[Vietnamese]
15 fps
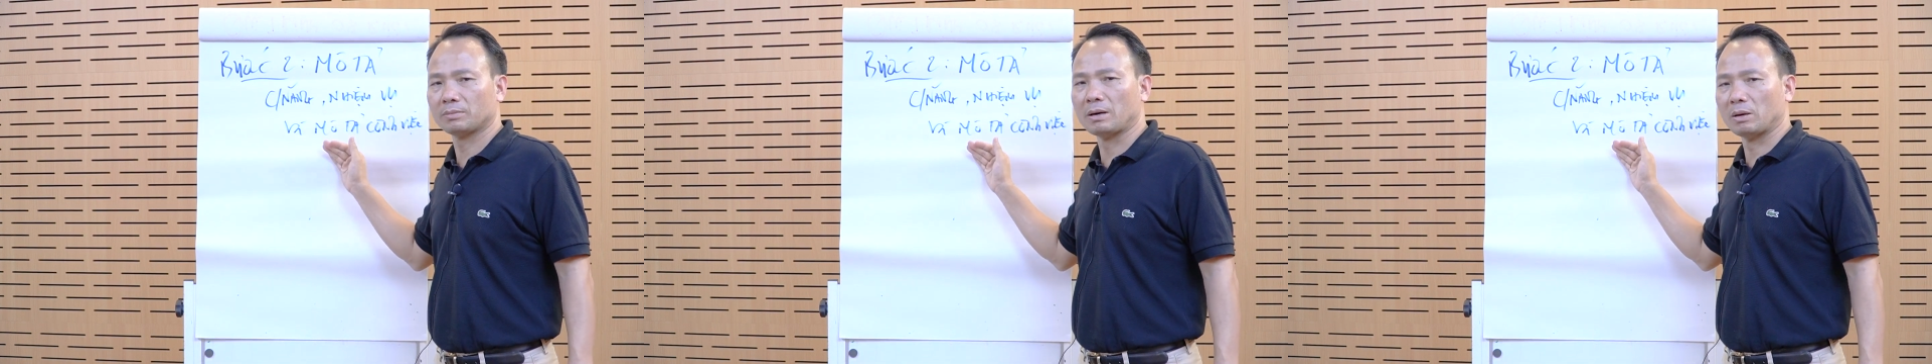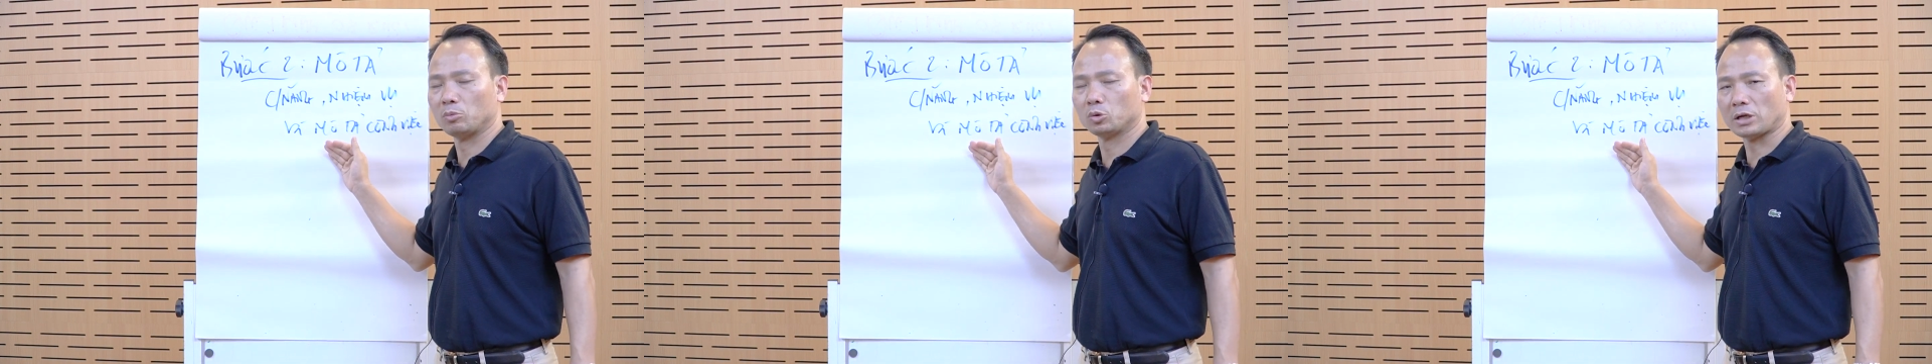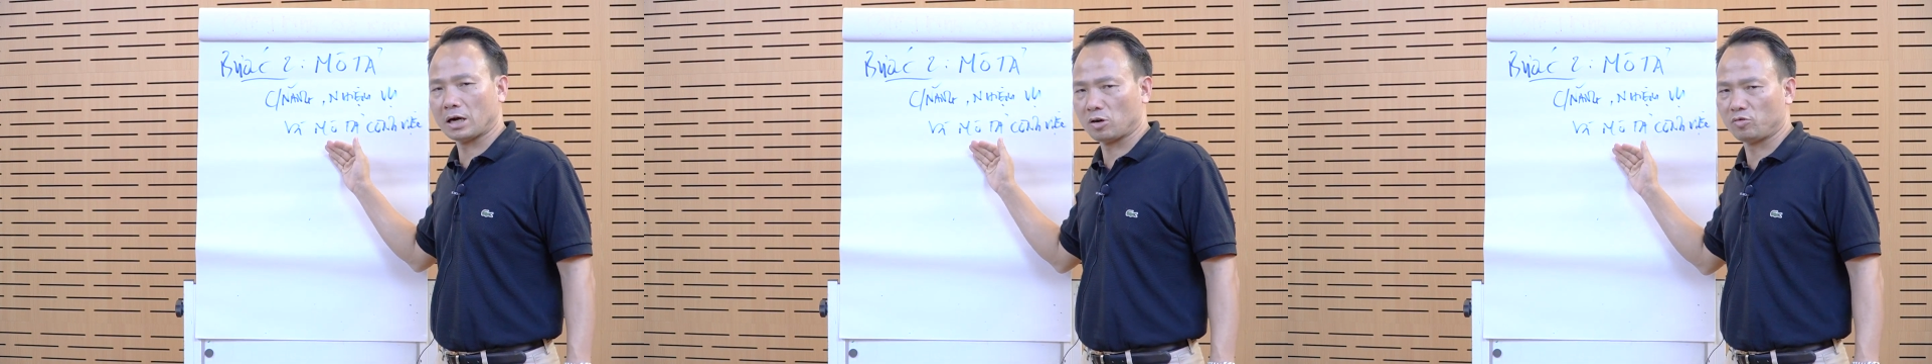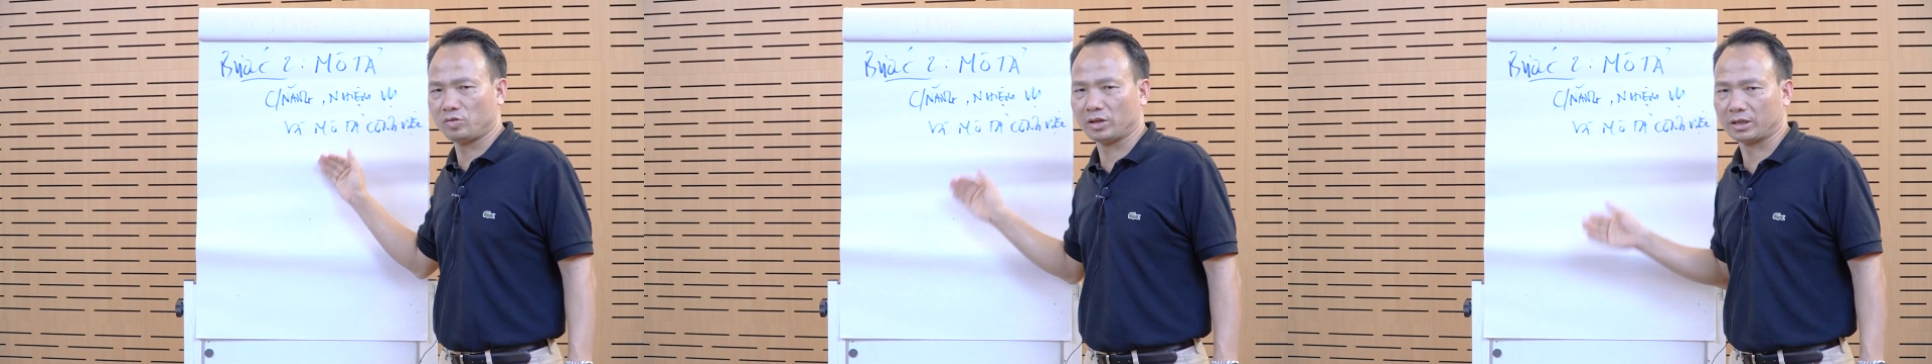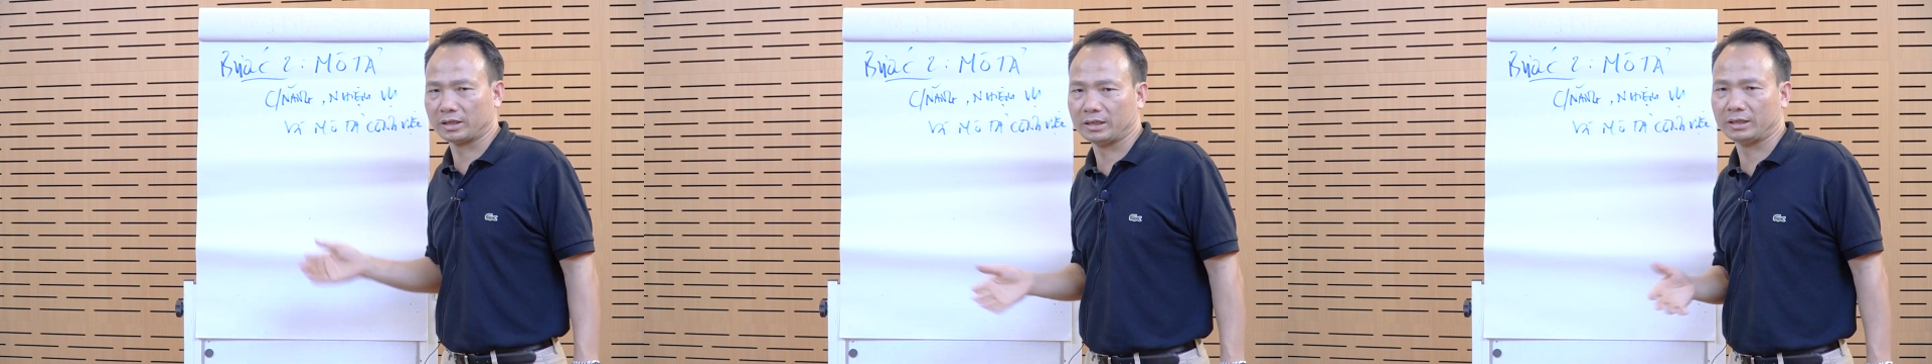cái bản mô tả công
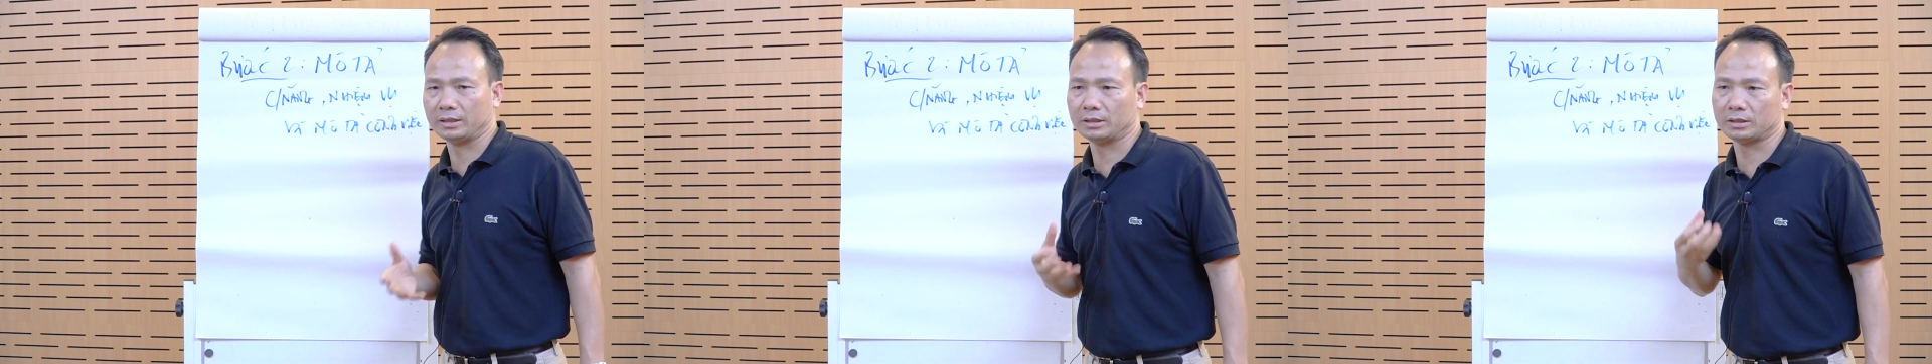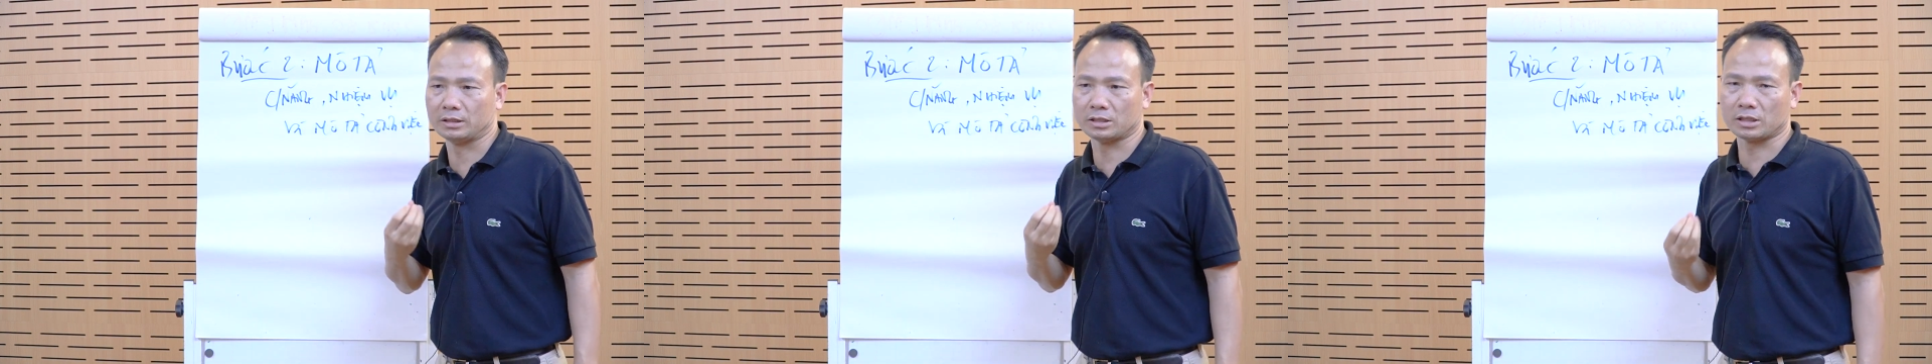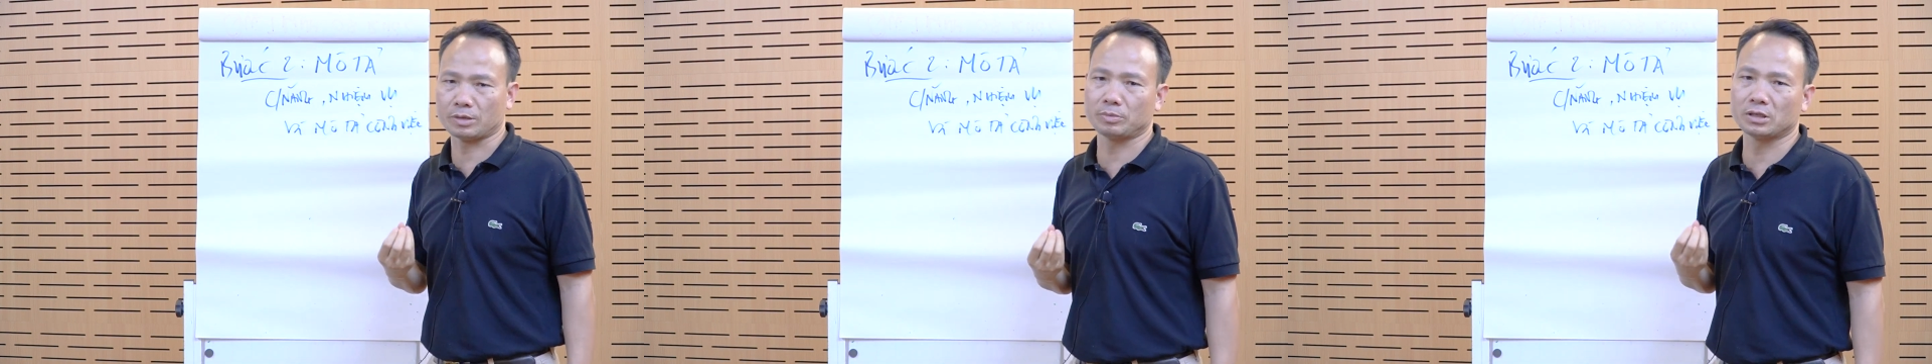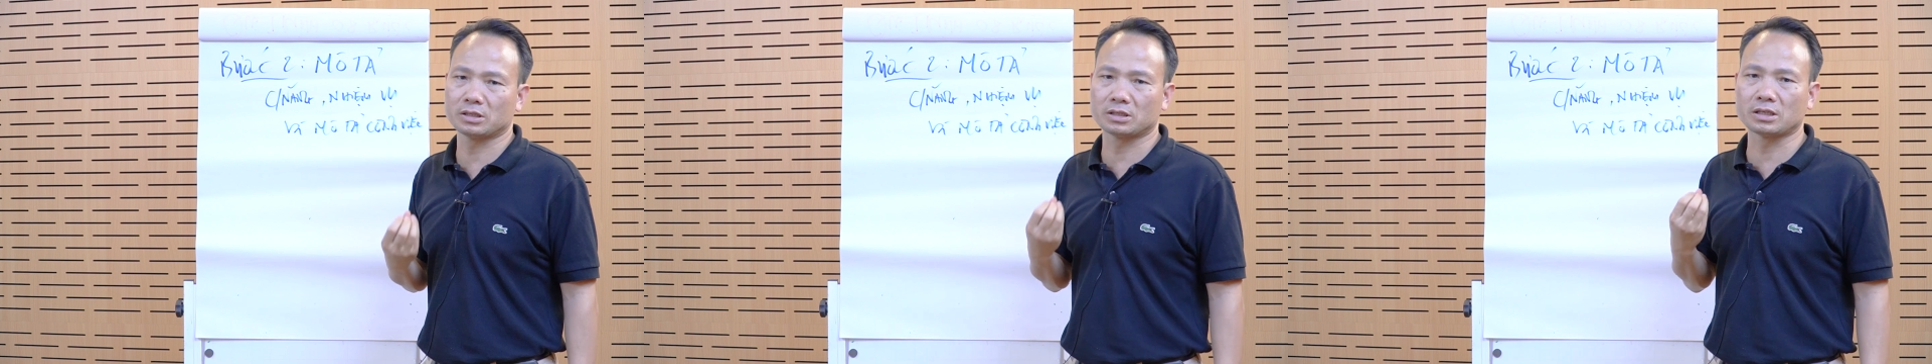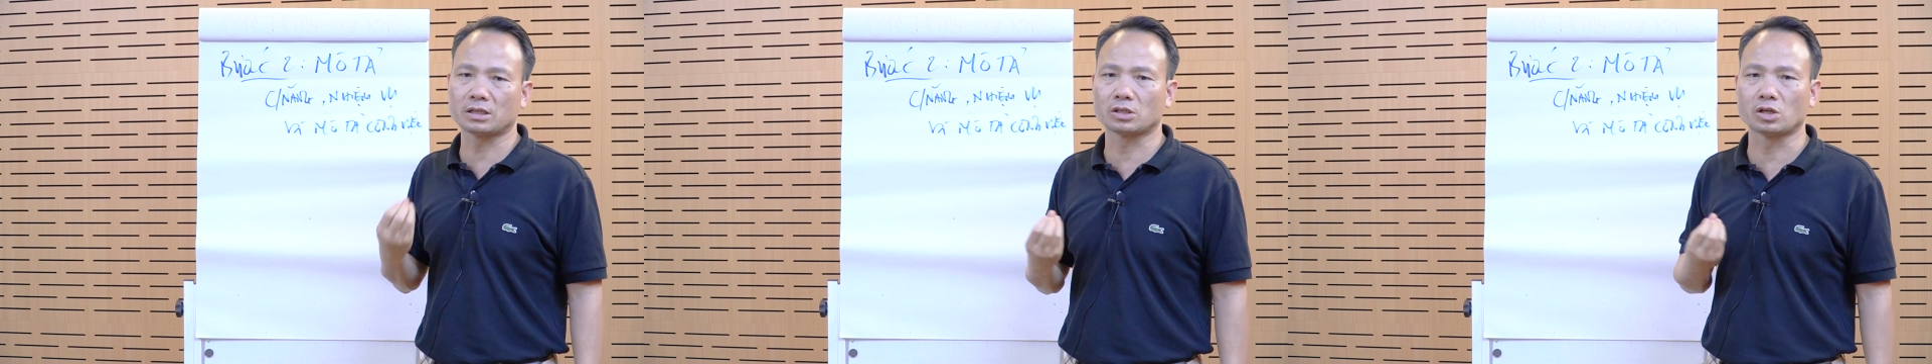việc này thì sẽ
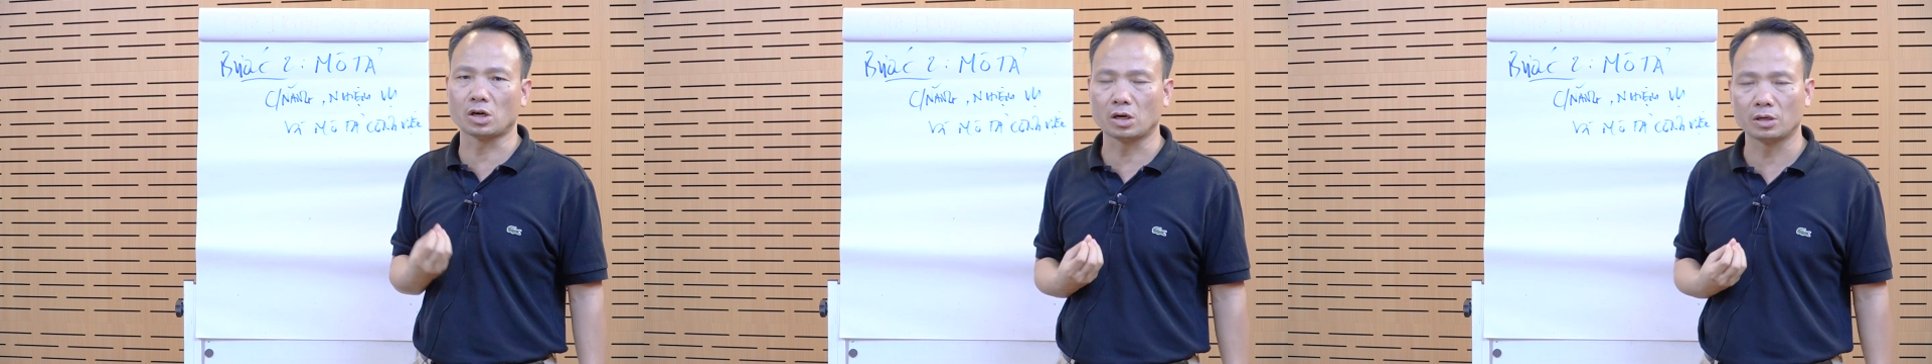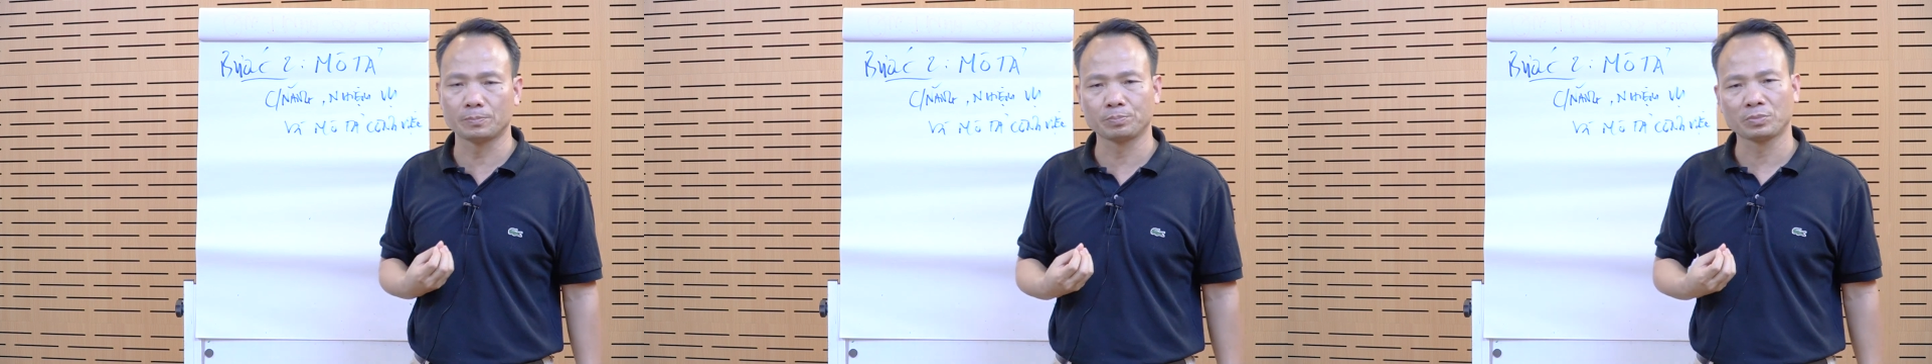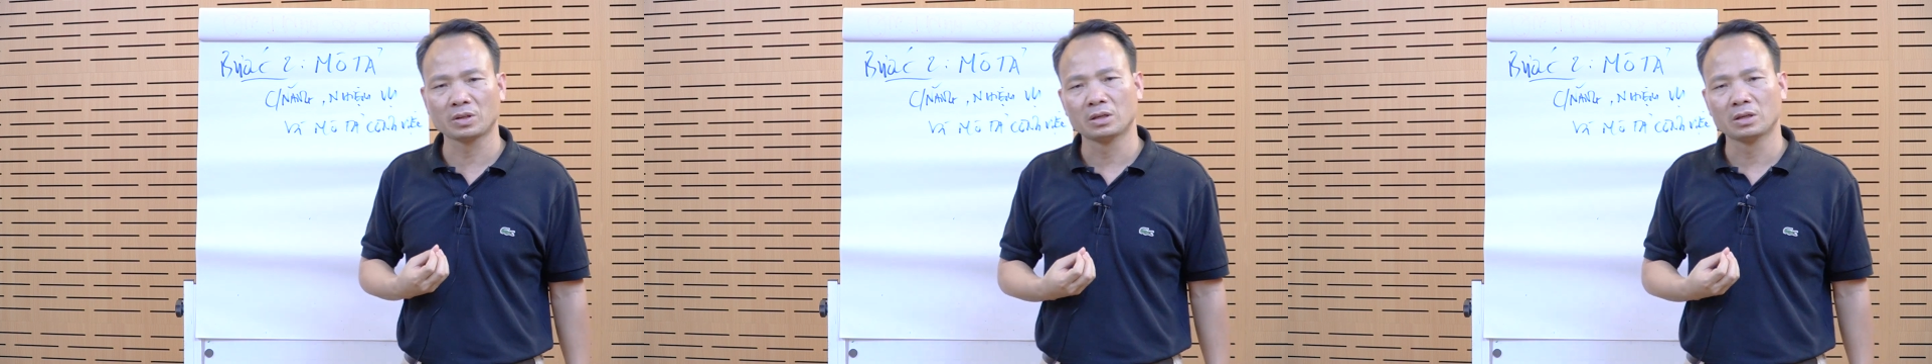biết rất rõ